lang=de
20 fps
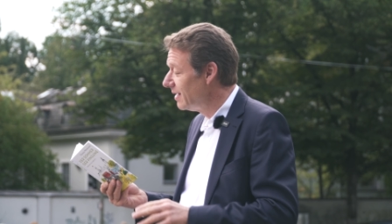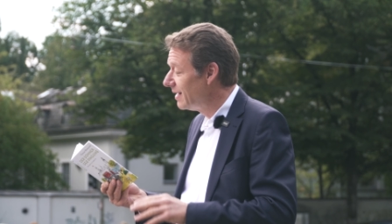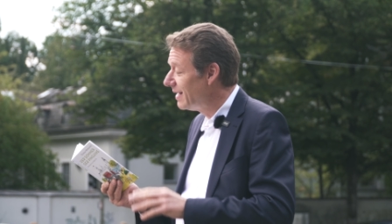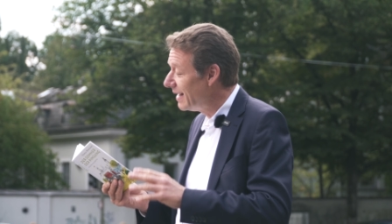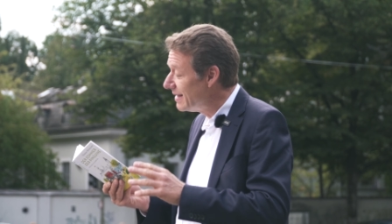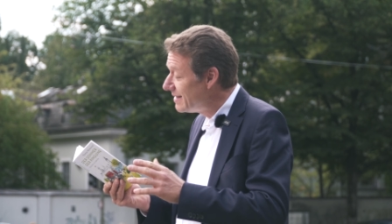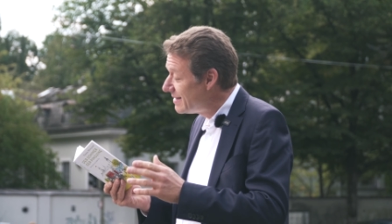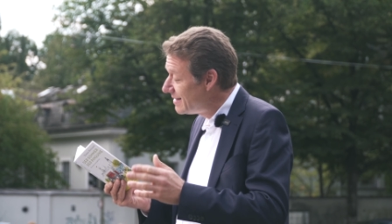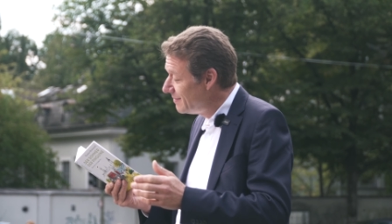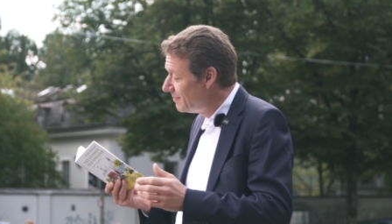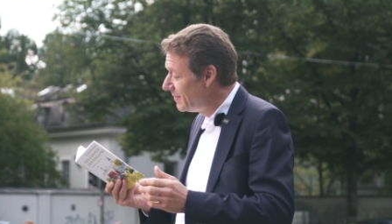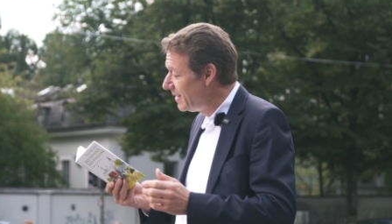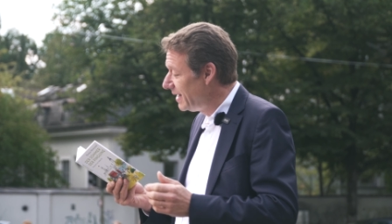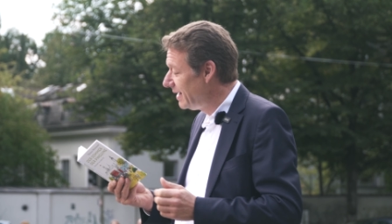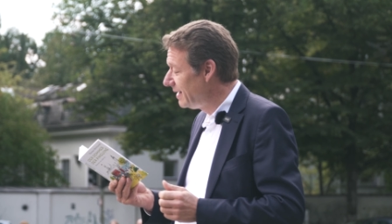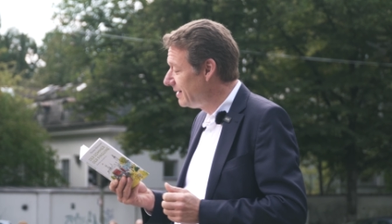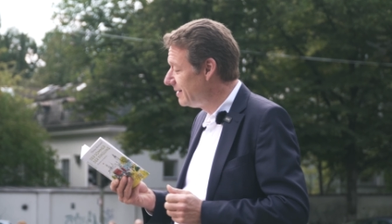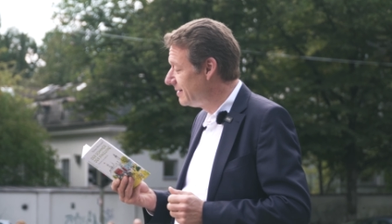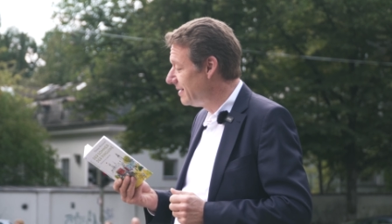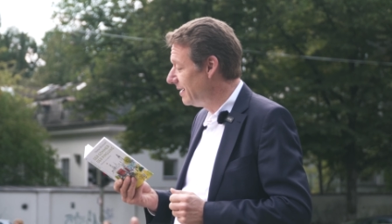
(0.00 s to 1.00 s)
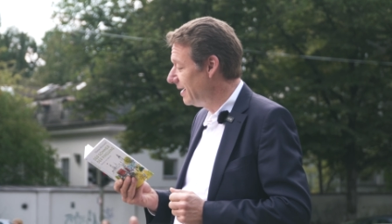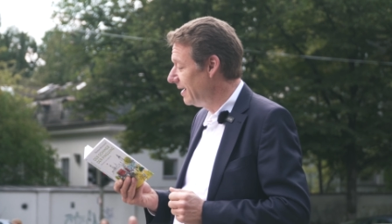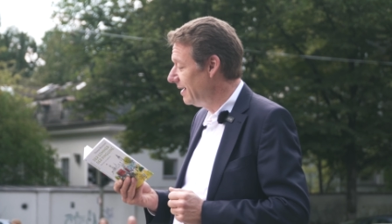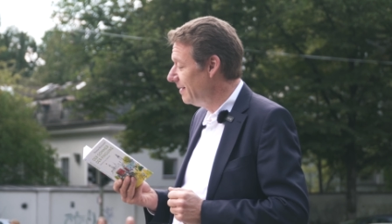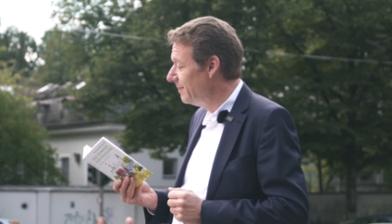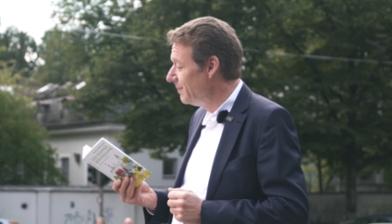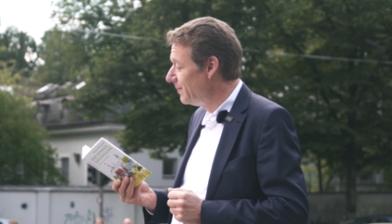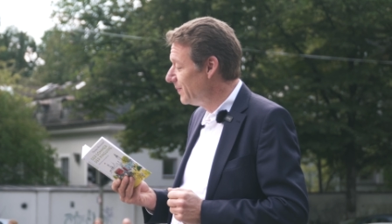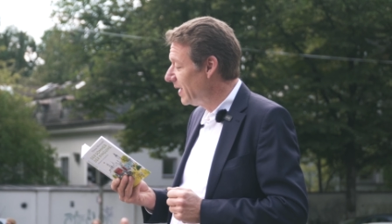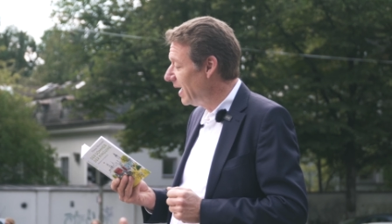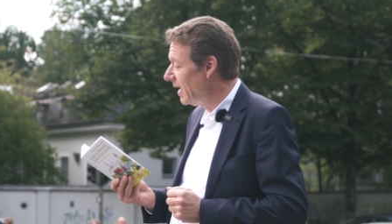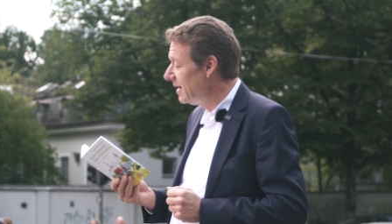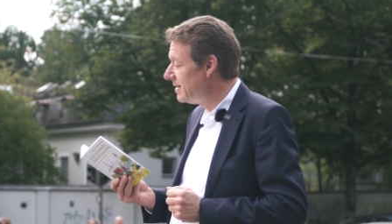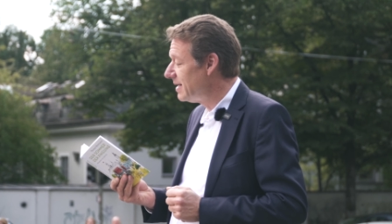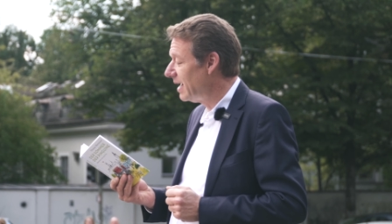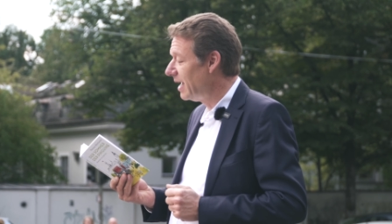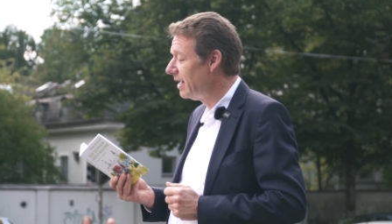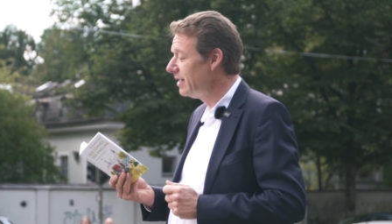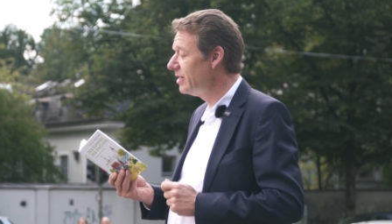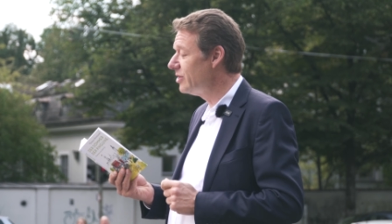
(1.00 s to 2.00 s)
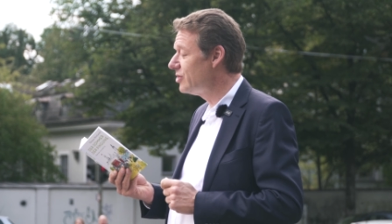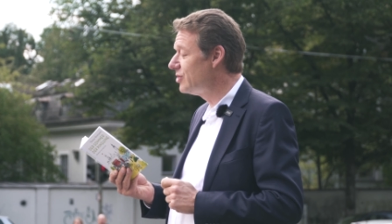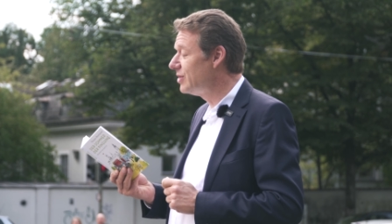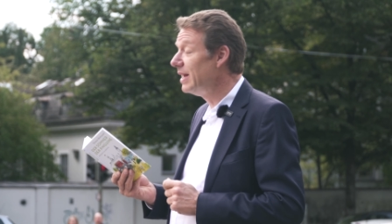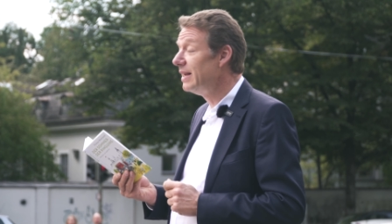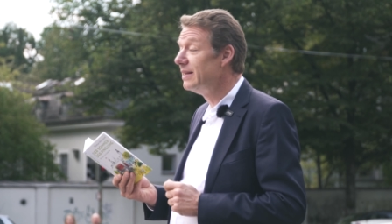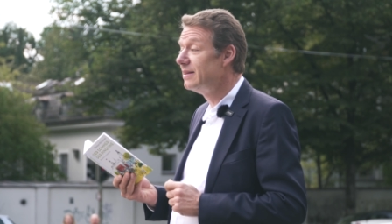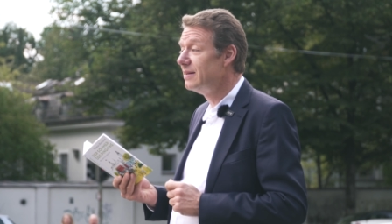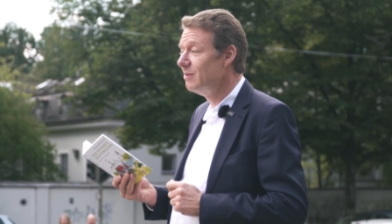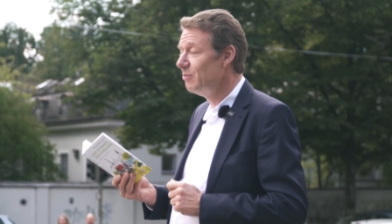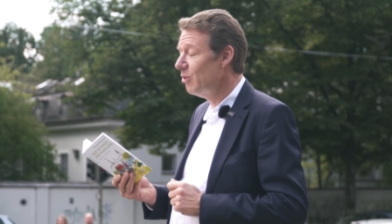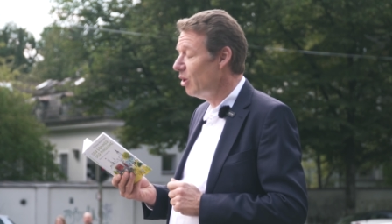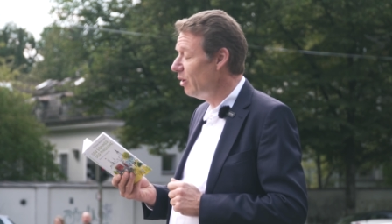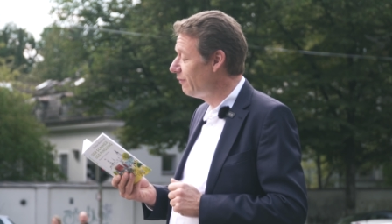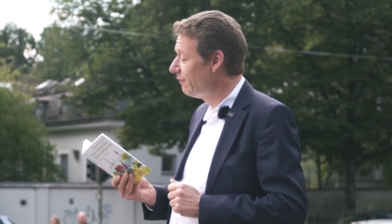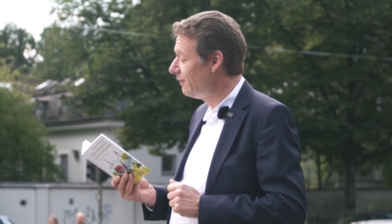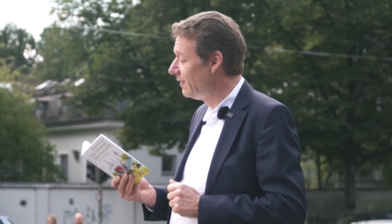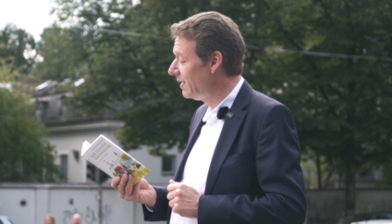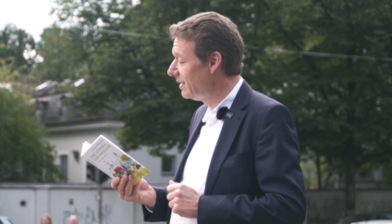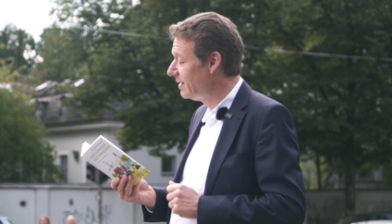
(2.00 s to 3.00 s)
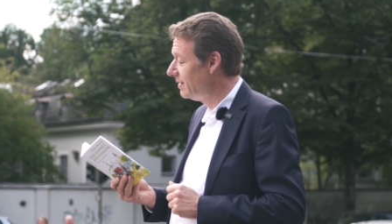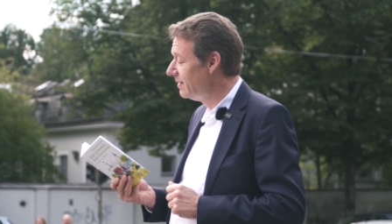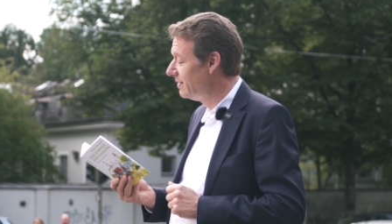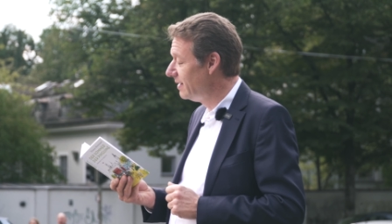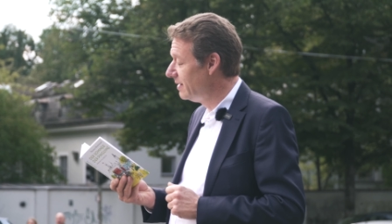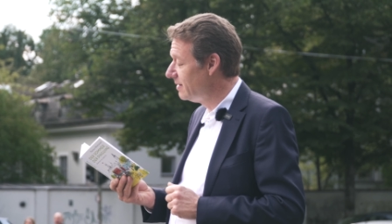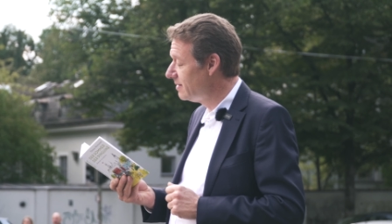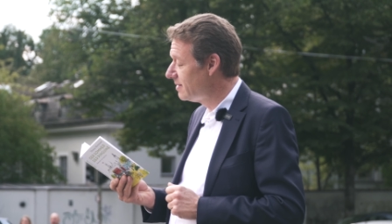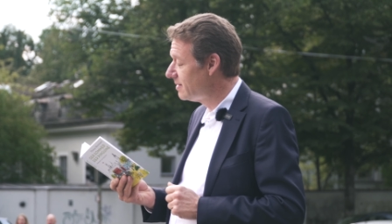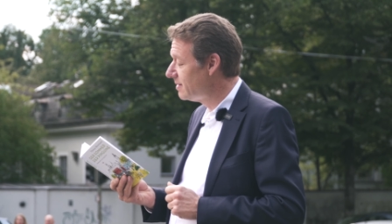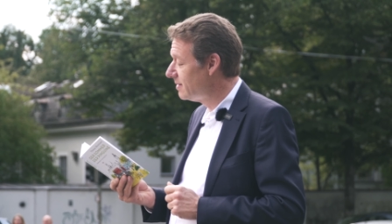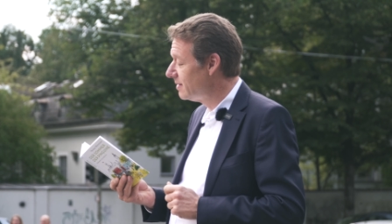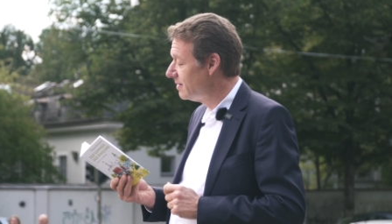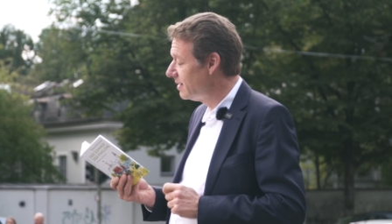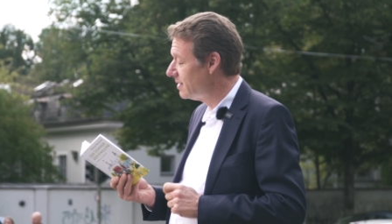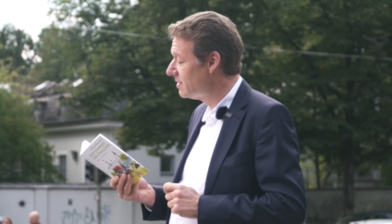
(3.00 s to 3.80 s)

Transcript: Ganz im Gegenteil, als Angestellte im öffentlichen Dienst